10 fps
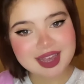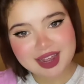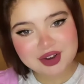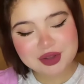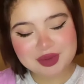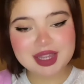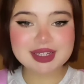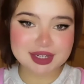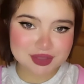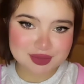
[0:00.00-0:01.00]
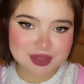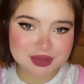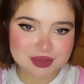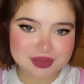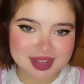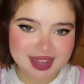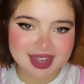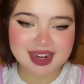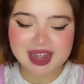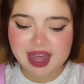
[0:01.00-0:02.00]
هلو كبيدات كنتمنى تكونوا
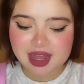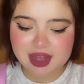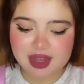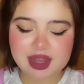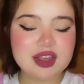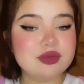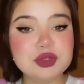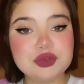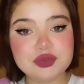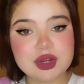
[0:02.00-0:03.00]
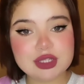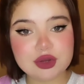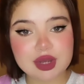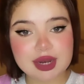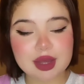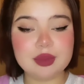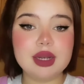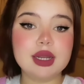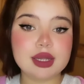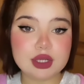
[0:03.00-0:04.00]
بخير آه كيف ما شفتوا في لي اللي
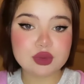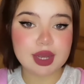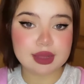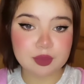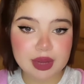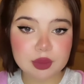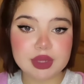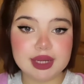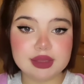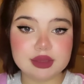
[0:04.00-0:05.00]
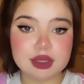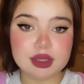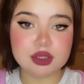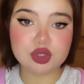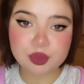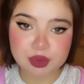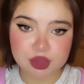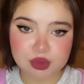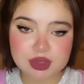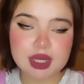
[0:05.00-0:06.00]
قبل خديت واحد الباك من عند شوب
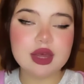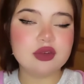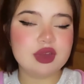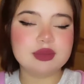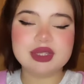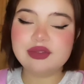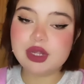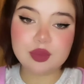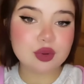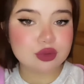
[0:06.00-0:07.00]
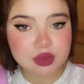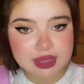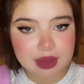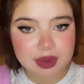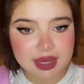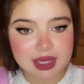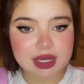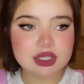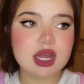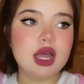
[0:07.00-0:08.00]
نيوز فيها بزاف ديال البرودوي ديال
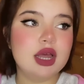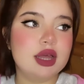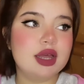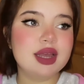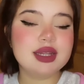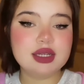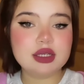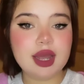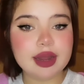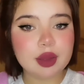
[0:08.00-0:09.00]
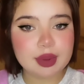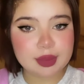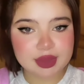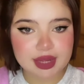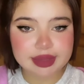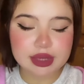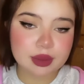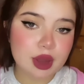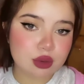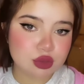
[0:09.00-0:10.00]
المكياج آه خديتها على قبل البنات اللي
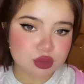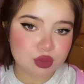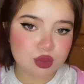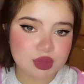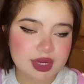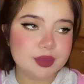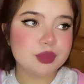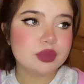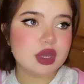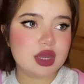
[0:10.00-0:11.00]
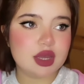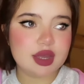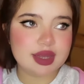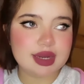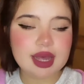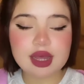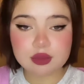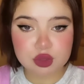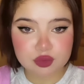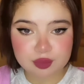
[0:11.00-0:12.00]
كيبقاو يسولوني آه يلاه
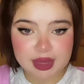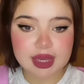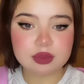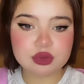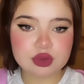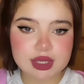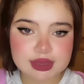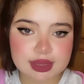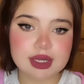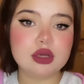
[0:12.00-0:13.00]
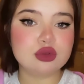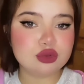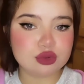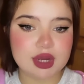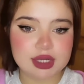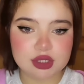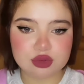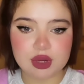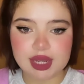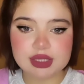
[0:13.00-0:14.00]
غنبداو في ميك اب شنو خاصنا ناخذ شنو هادي
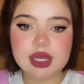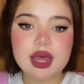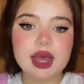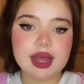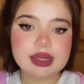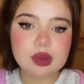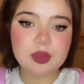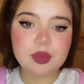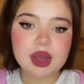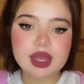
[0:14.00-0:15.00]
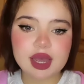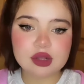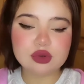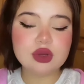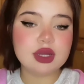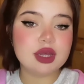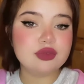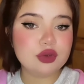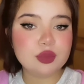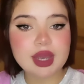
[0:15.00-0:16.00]
شنو هادي هاد لي باك هادو آه،
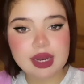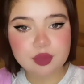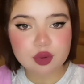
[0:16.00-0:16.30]
فيهم كاع لي